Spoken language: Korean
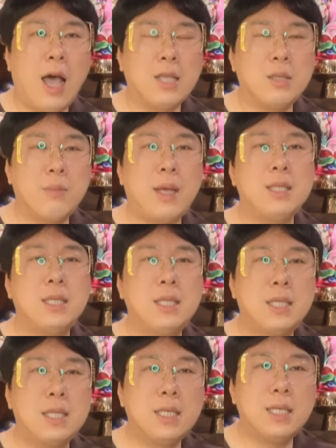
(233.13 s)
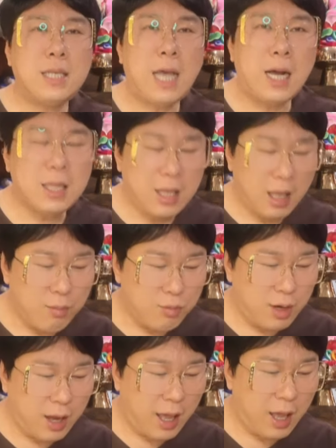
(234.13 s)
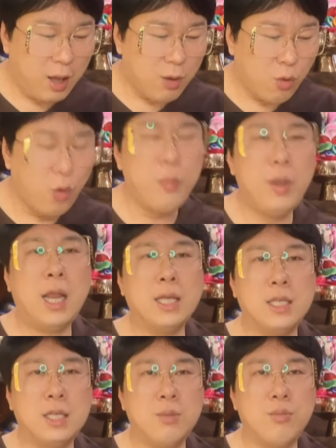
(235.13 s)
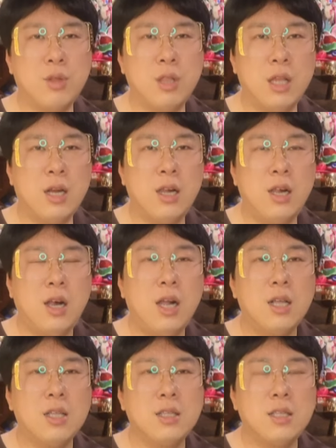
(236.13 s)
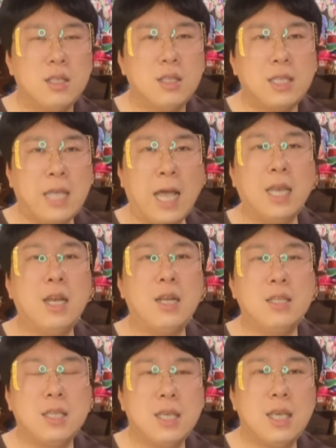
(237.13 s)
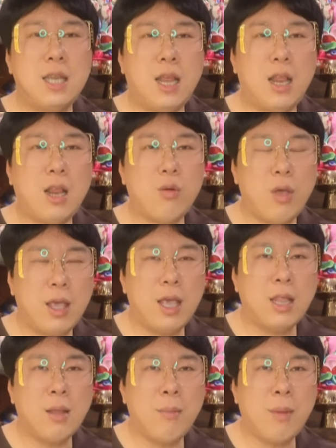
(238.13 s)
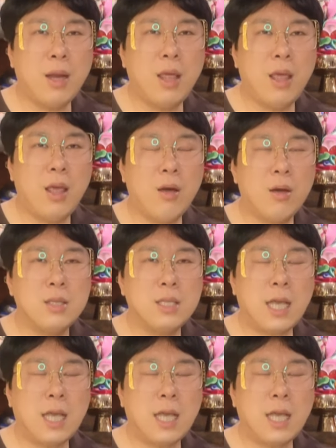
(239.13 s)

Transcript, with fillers: 하지만 직장 때문에 고민하시는 분들, 자리를 지키라고 얘기한단 말이에요.